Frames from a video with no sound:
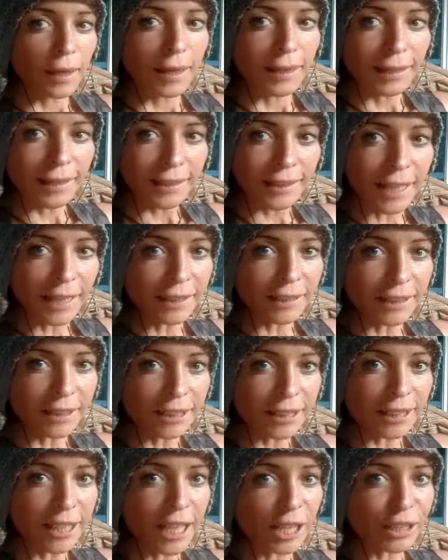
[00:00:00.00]
Александр,
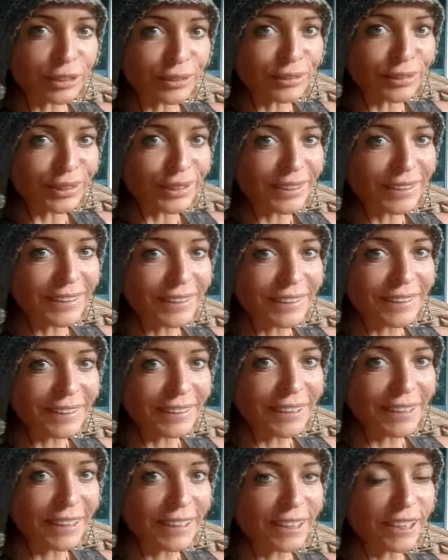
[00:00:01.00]
здравствуй.
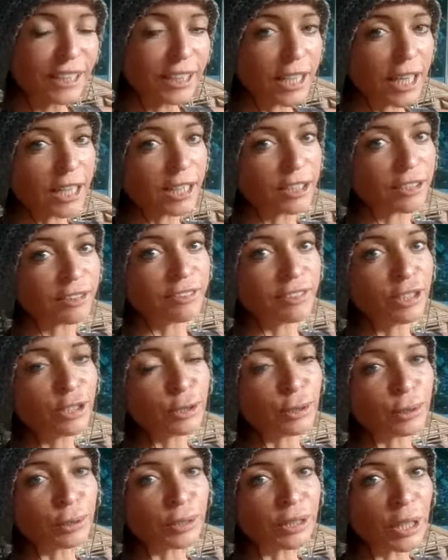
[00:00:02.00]
Я это
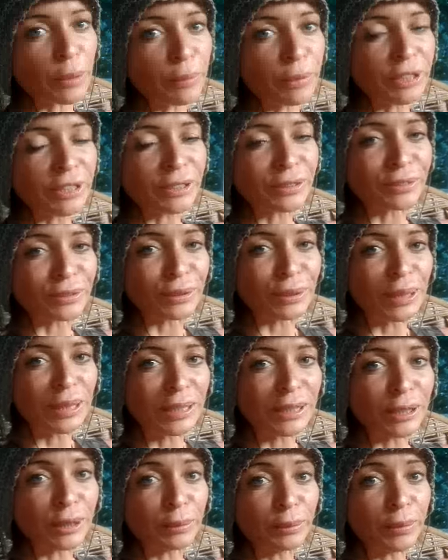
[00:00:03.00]
видео записываю
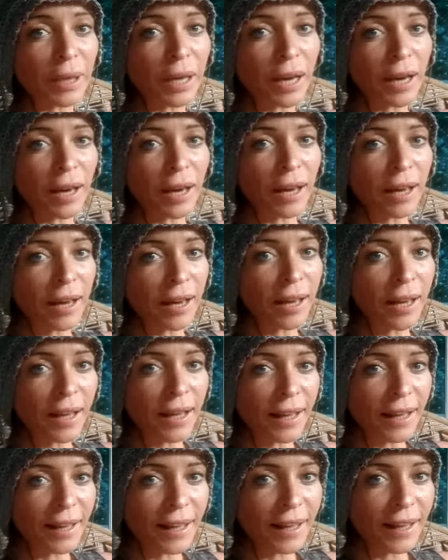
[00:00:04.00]
для тебя.
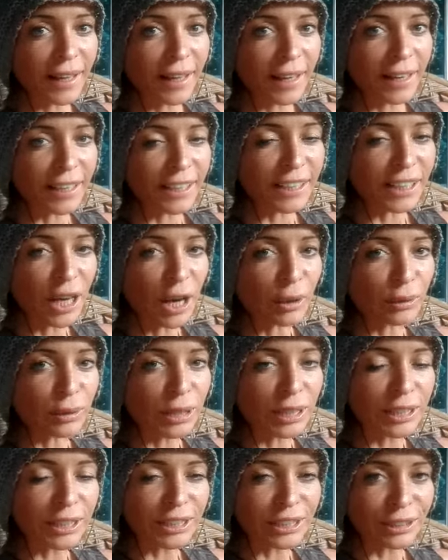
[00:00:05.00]
Я
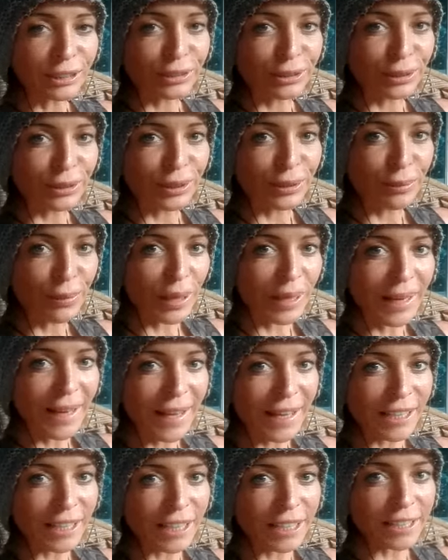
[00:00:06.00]
услышала, что ты
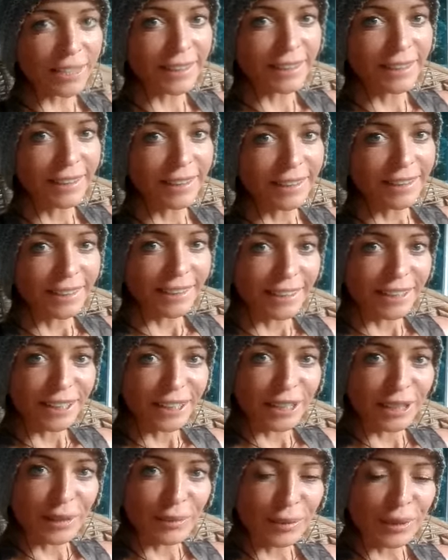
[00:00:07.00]
болеешь,
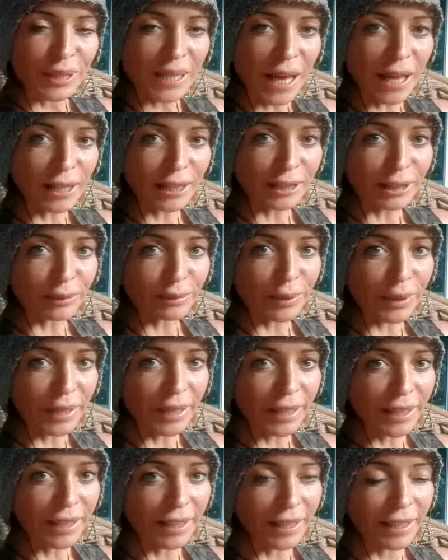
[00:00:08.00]
и написала тебе